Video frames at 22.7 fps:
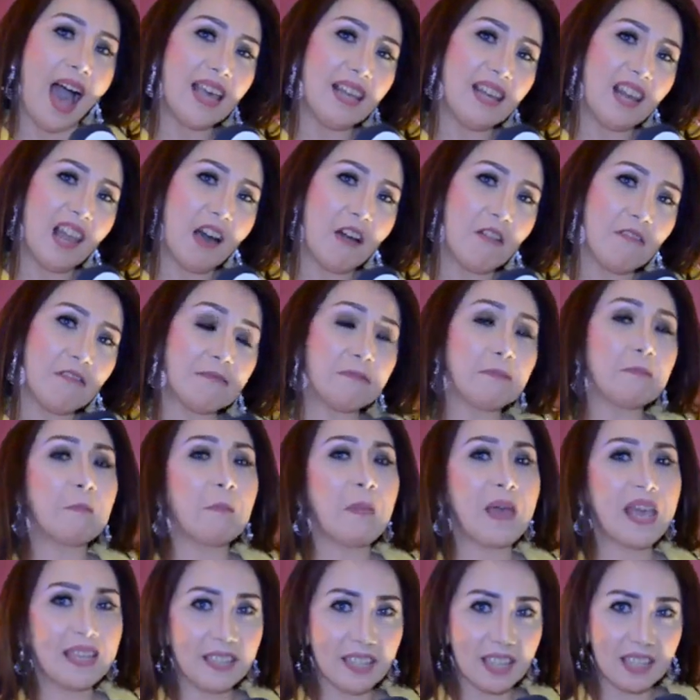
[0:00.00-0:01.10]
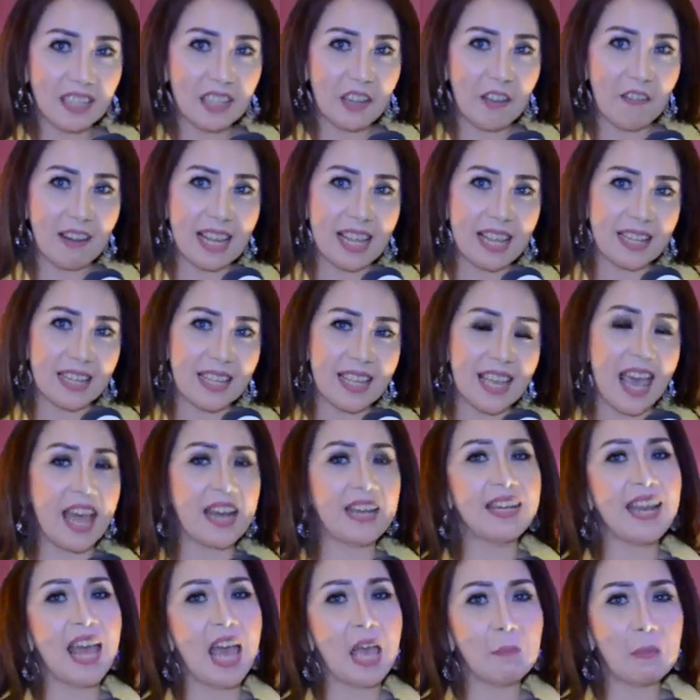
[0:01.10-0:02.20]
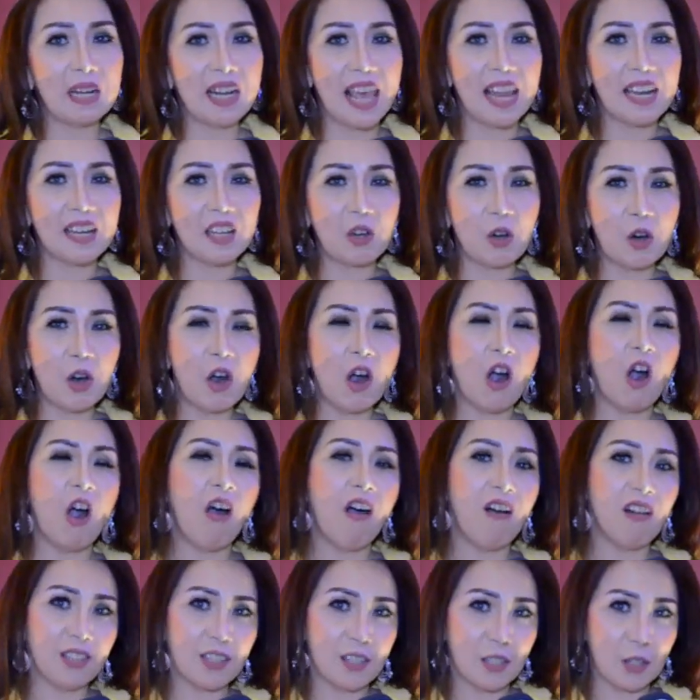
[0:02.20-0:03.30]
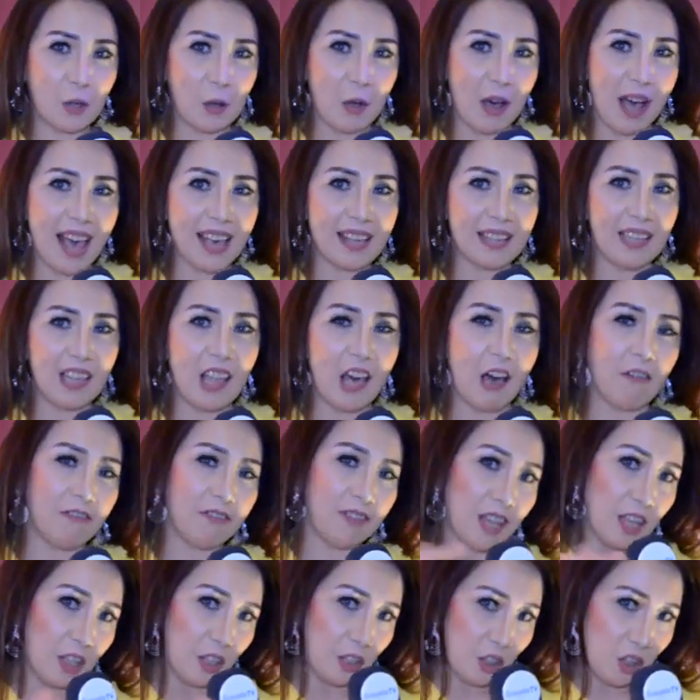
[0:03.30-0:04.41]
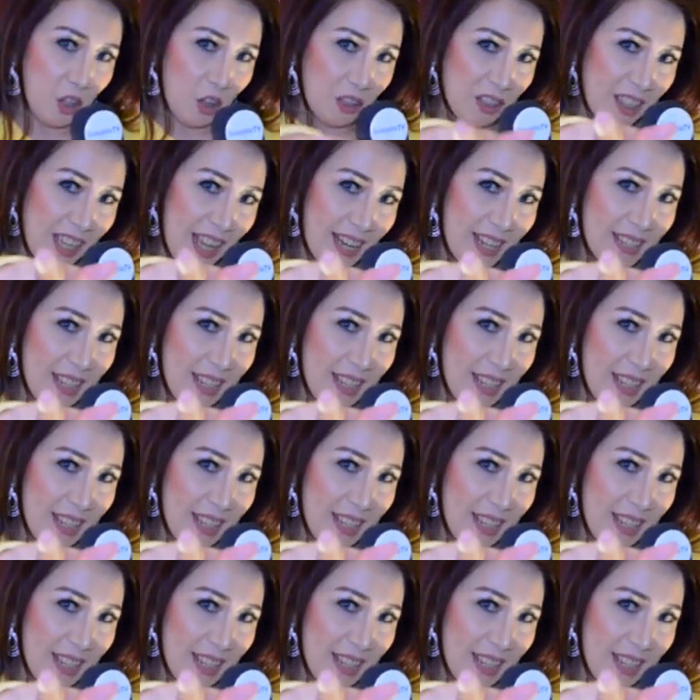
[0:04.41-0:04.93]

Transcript: love Passion Jewelry and Diamond Co. Also, I love Socialita